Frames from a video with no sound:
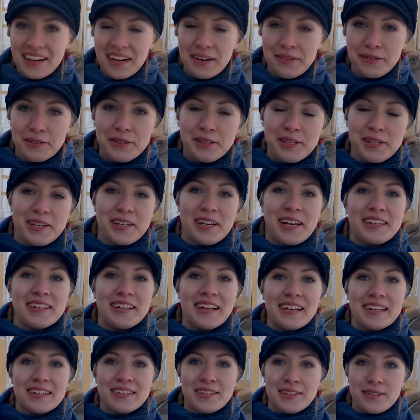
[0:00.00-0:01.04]
А
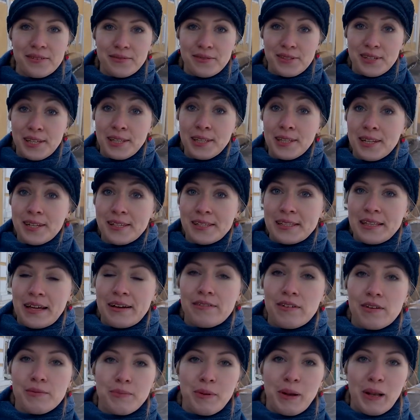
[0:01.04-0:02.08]
сохранились в центре
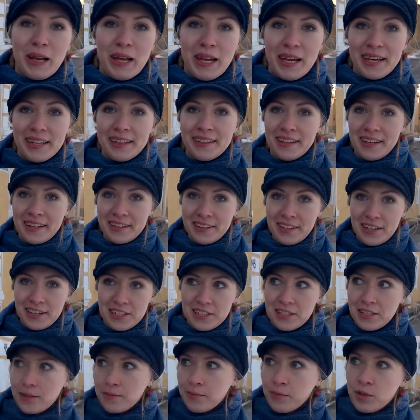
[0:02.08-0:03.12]
Ставрополя и
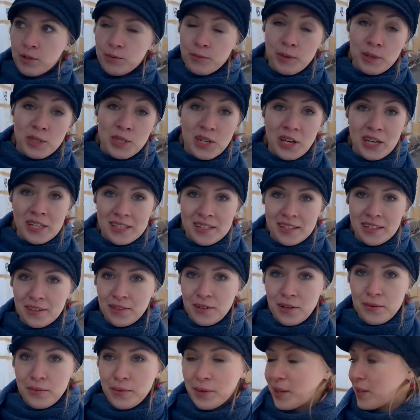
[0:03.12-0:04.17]
одноэтажные, может быть, частные
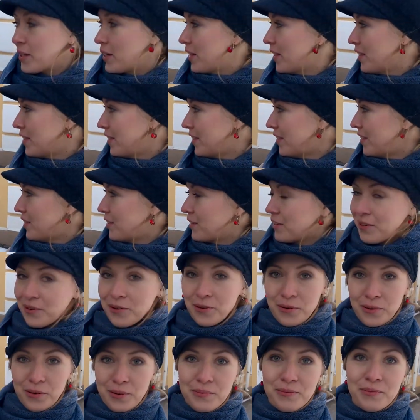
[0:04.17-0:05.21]
домики.
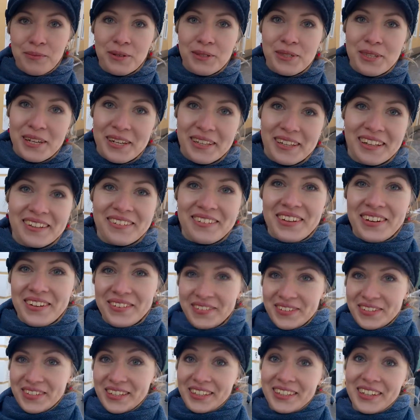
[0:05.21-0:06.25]
О, мусор на двери
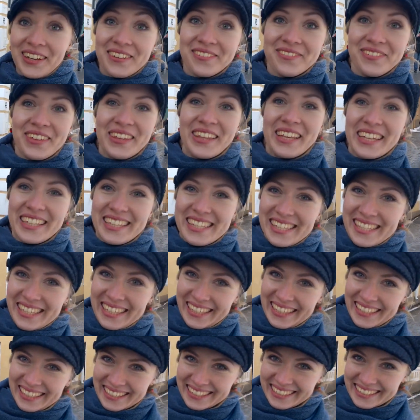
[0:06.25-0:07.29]
висит, как в Венеции.